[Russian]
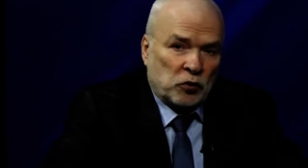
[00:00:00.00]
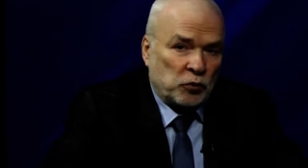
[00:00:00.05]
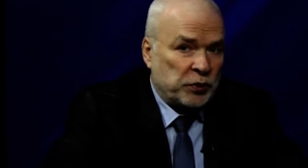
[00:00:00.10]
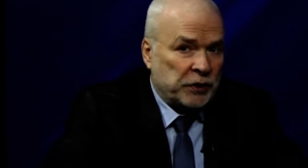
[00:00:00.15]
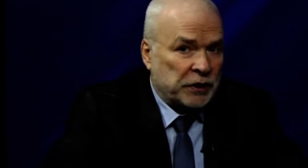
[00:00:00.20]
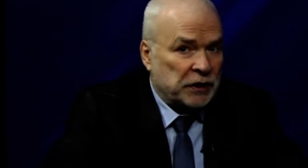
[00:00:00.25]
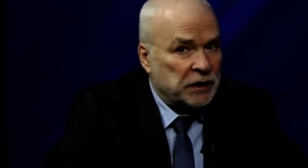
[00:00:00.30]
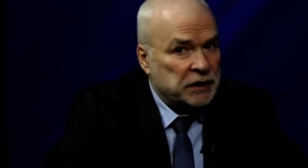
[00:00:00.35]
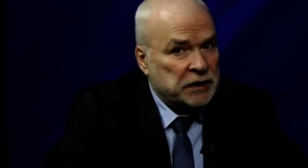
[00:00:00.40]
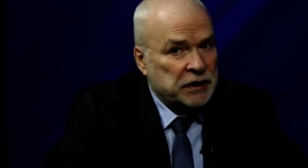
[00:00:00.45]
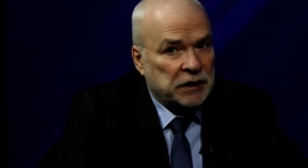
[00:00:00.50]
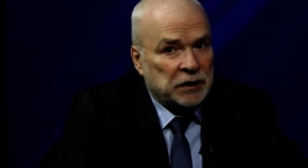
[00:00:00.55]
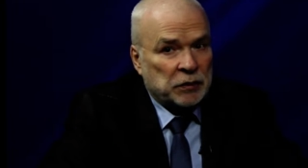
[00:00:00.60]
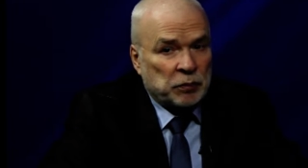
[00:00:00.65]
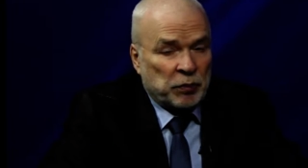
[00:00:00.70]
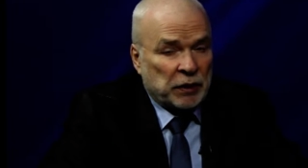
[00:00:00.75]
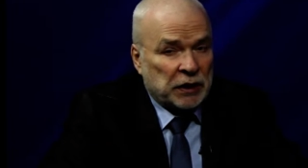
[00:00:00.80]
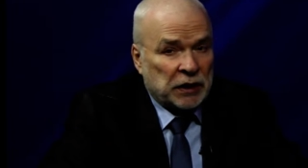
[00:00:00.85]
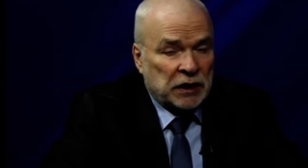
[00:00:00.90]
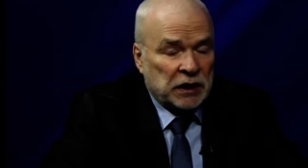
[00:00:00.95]

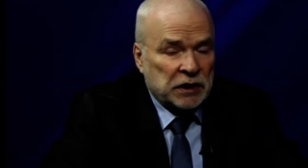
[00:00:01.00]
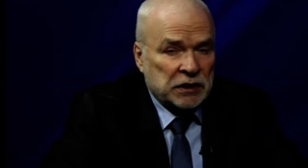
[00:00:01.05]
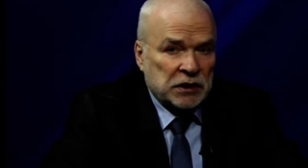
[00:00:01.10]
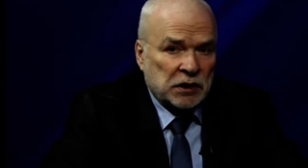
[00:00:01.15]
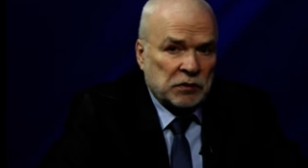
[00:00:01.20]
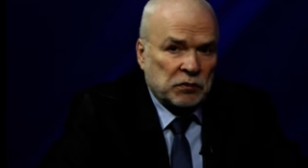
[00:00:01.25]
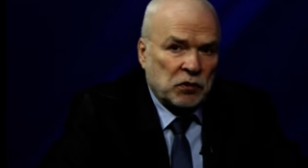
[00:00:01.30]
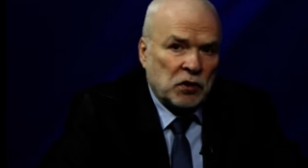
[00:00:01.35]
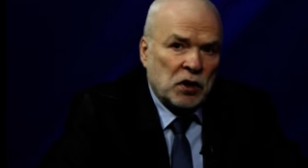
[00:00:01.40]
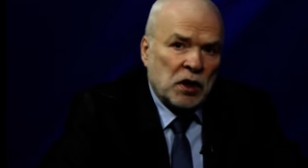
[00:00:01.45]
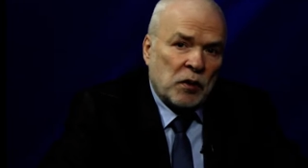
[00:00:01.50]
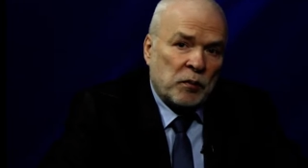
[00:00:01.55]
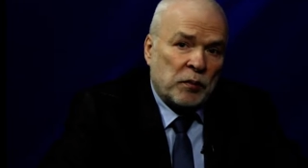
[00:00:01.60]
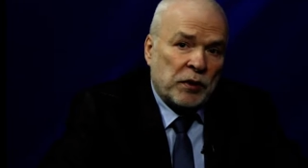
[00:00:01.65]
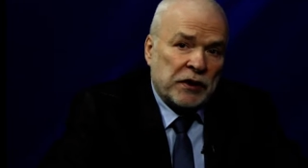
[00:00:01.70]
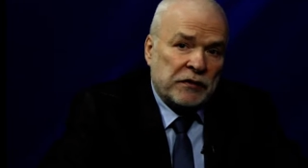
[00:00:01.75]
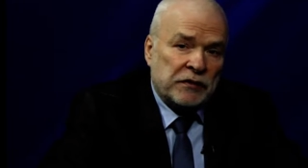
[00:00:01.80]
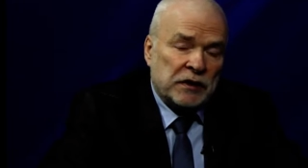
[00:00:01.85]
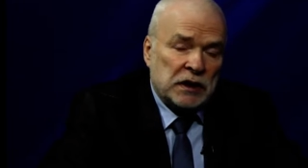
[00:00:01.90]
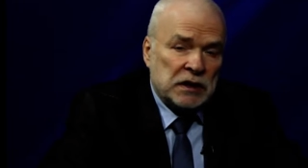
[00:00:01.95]
убирался по-разному.
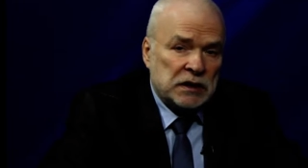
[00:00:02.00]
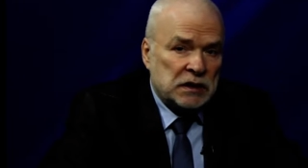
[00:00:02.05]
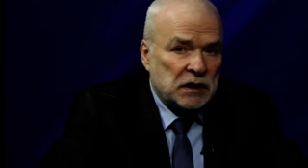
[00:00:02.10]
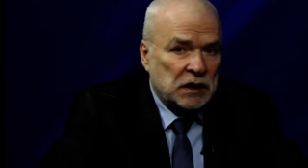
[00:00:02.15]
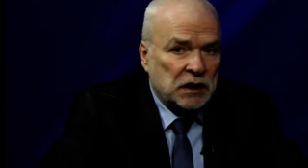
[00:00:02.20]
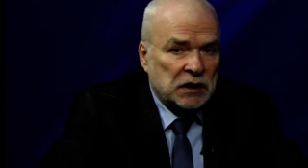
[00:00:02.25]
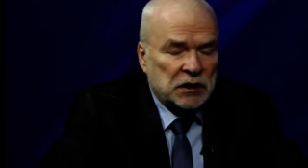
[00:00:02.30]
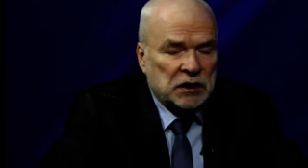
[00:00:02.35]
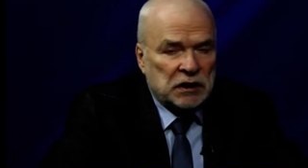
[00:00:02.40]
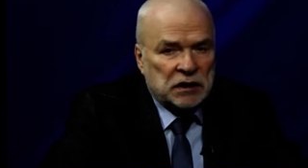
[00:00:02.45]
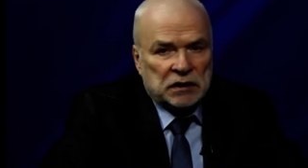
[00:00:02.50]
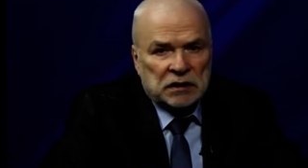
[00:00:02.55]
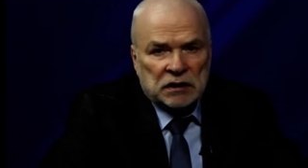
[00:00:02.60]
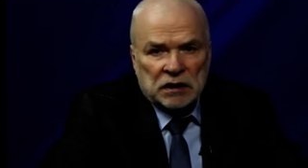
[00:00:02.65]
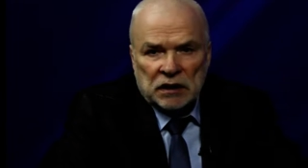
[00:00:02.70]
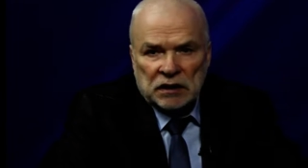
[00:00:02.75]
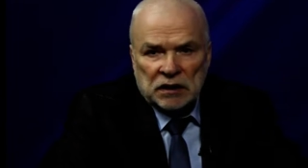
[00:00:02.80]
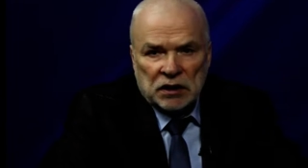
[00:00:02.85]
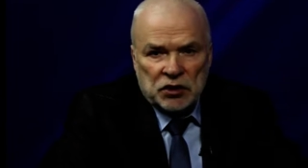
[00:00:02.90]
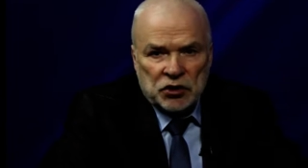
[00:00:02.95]
Появились даже
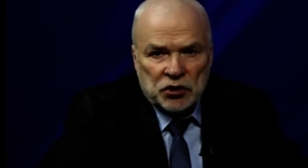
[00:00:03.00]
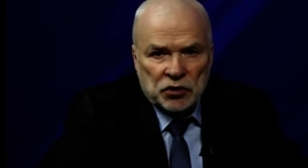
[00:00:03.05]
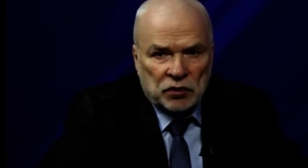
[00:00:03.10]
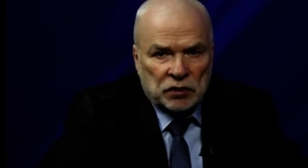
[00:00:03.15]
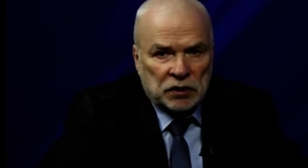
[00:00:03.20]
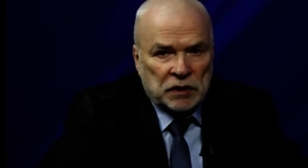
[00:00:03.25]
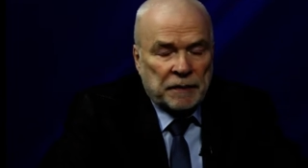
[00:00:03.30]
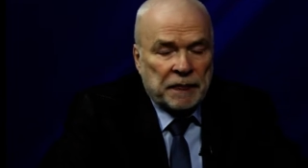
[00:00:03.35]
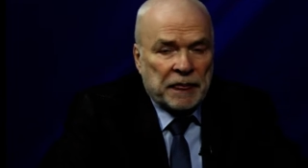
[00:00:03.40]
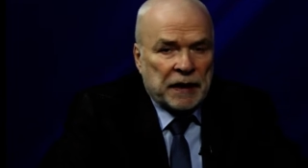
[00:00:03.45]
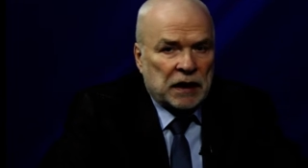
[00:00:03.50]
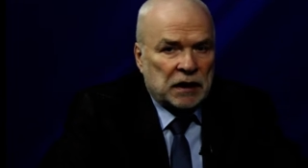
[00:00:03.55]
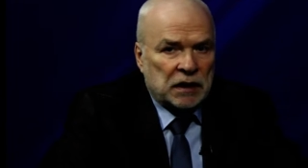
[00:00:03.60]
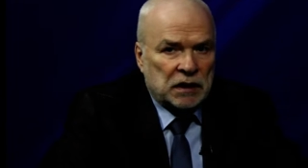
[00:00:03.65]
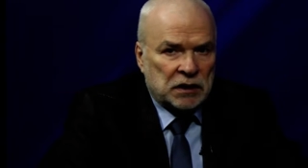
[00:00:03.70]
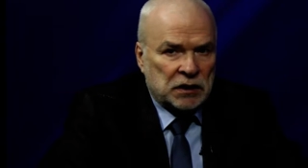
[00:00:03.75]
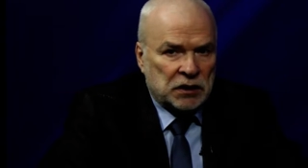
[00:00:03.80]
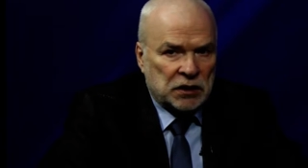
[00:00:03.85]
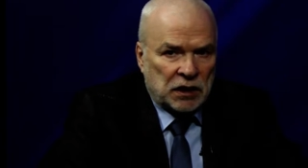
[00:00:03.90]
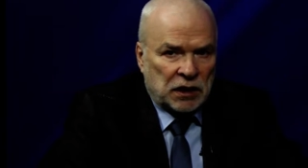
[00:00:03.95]
на этот счет
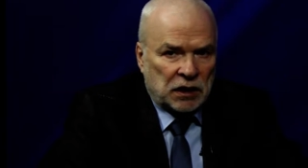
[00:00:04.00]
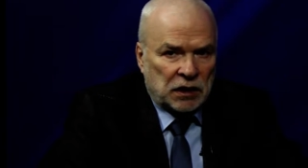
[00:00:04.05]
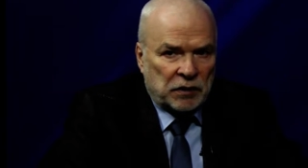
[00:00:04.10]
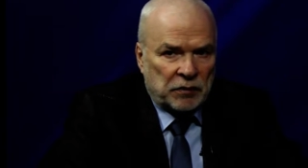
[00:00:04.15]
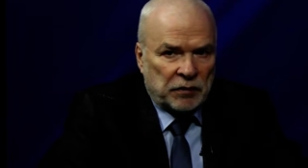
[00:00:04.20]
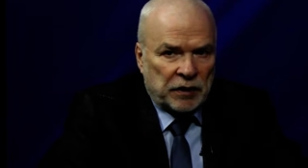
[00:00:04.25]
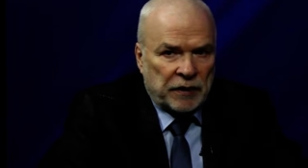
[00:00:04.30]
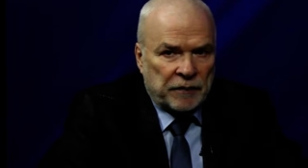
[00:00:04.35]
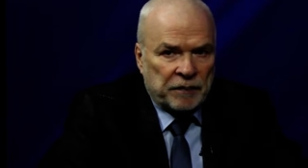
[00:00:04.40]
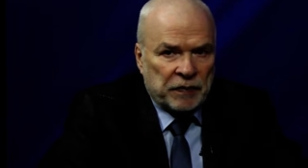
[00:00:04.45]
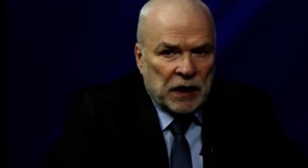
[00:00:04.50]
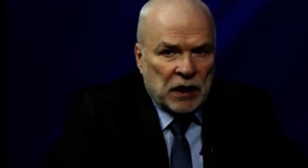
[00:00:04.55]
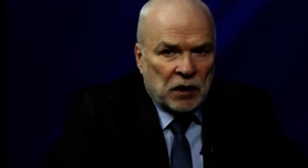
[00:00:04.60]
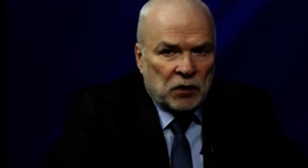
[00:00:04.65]
э, жалобы.